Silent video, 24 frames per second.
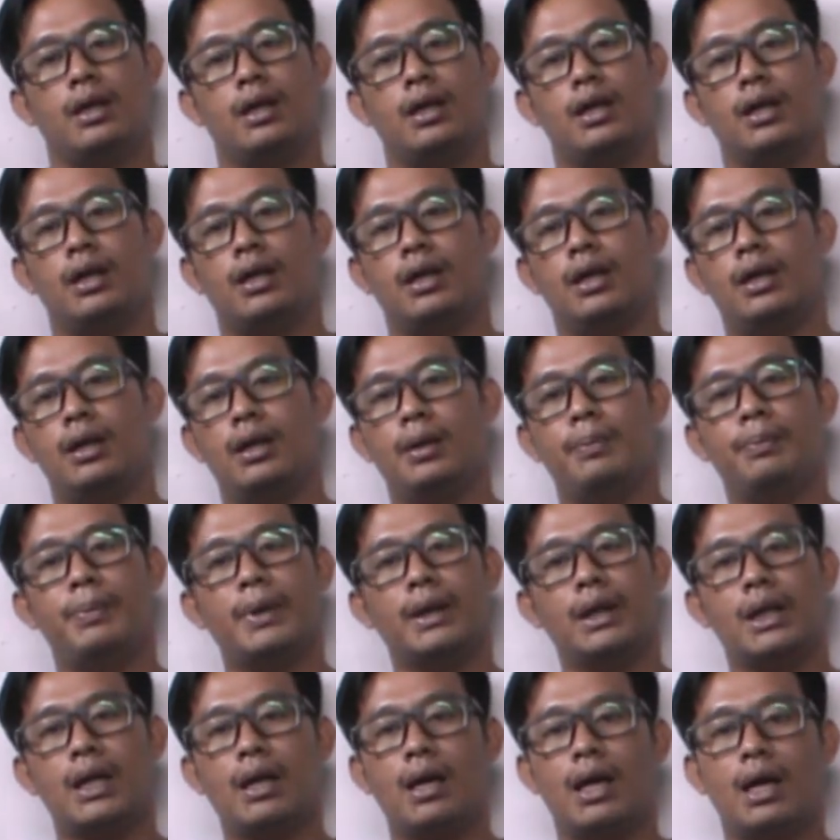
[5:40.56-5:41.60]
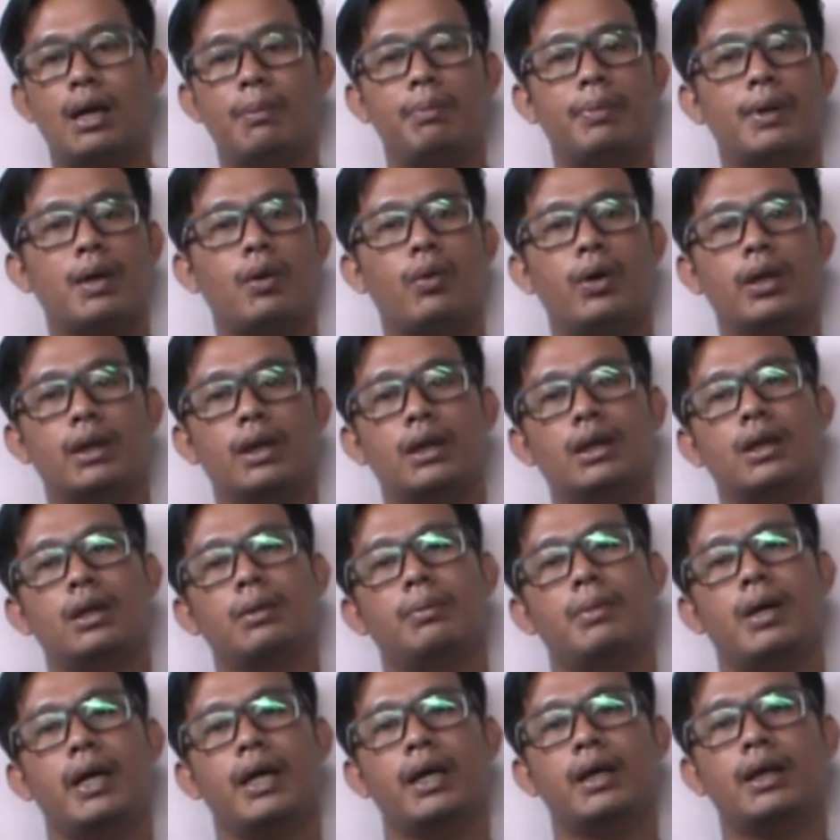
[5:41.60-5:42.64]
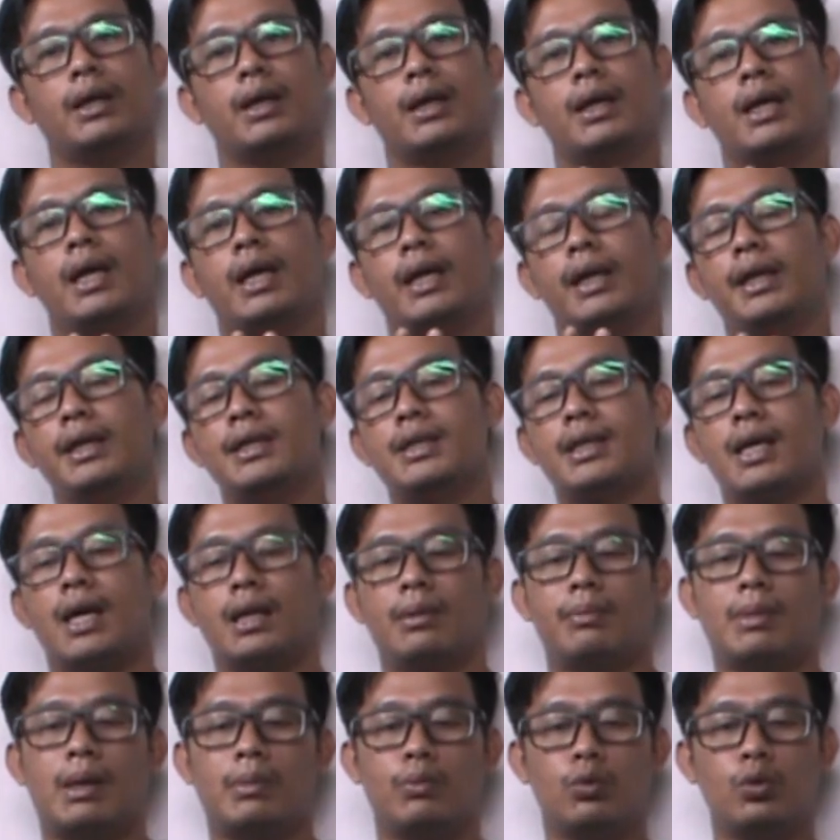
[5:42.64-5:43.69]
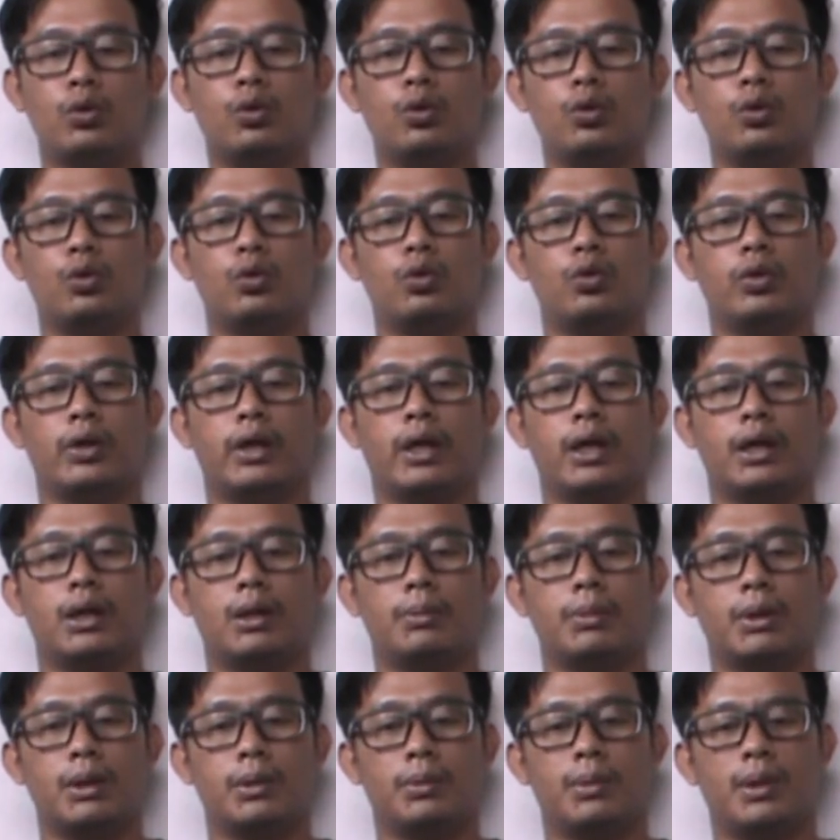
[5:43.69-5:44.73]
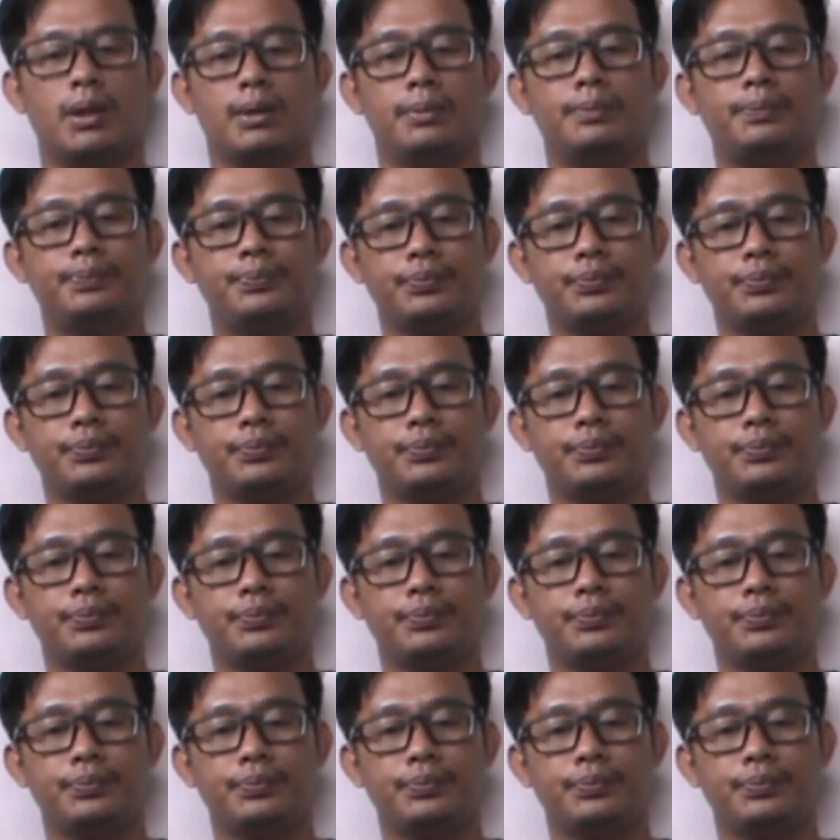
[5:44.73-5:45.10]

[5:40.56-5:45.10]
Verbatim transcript: eh, empat langkah perawatan terbaik kenari di saat mabung ya teman-teman